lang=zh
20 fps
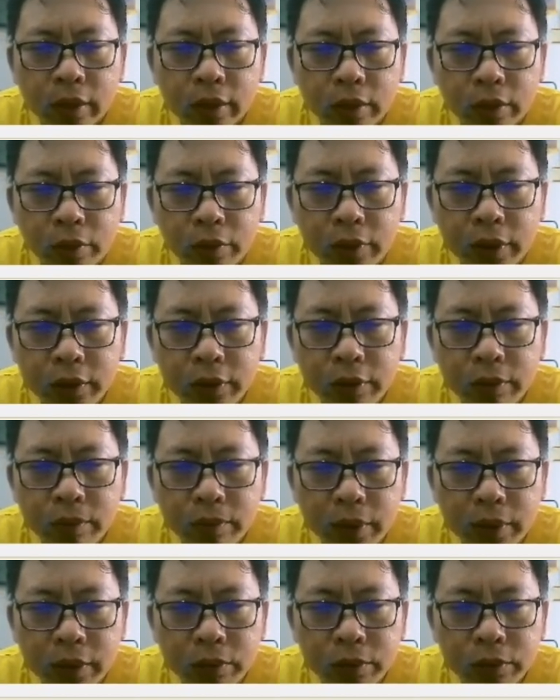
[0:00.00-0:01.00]
同人于
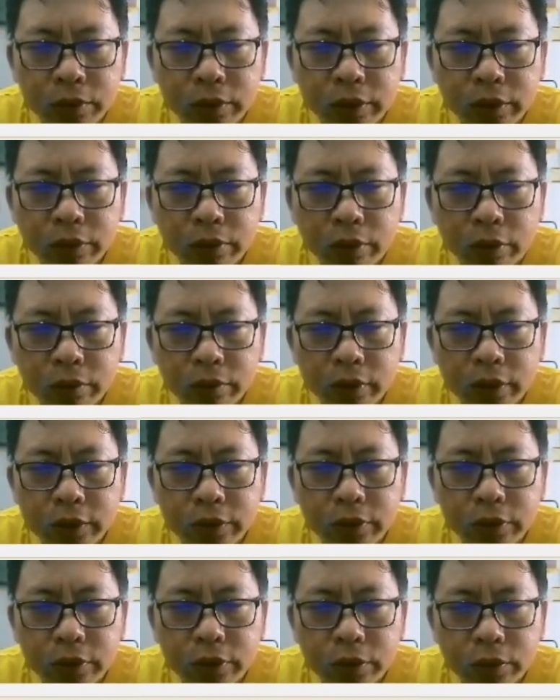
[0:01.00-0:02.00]
门无咎同人
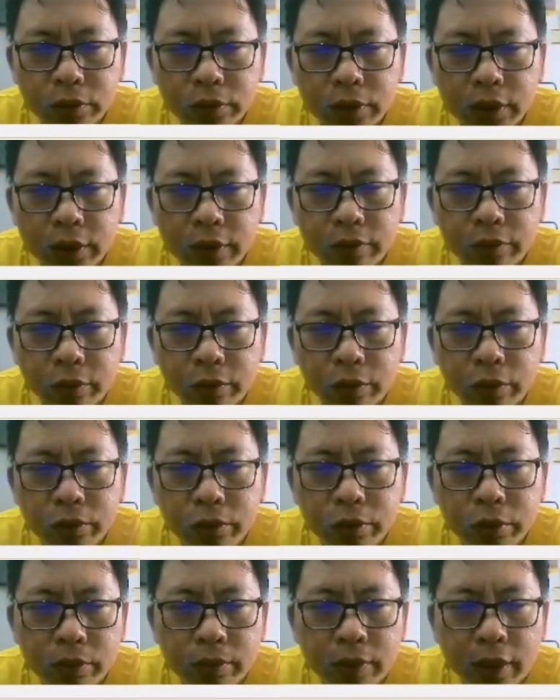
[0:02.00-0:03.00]
于中令附
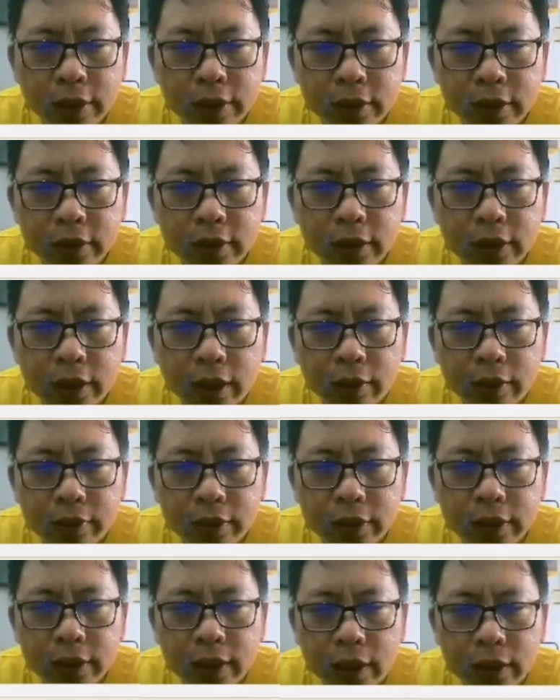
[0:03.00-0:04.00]
庸于莽，盛其高
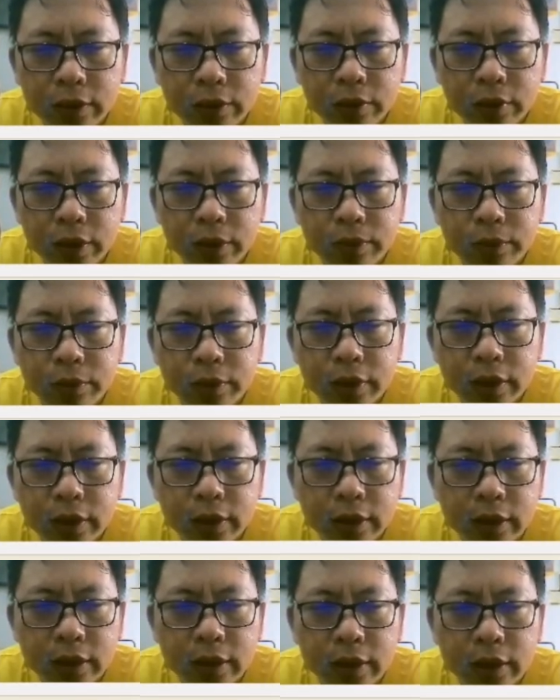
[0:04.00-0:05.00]
龄三岁不
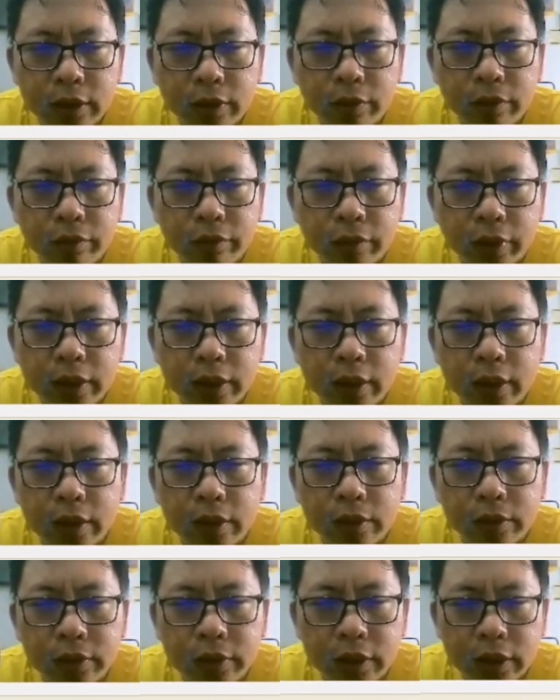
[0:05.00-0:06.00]
幸趁其勇匪克
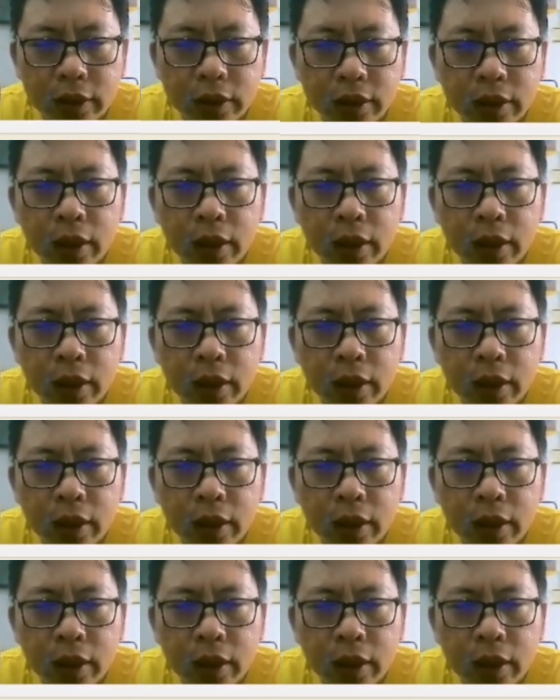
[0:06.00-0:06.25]
攻击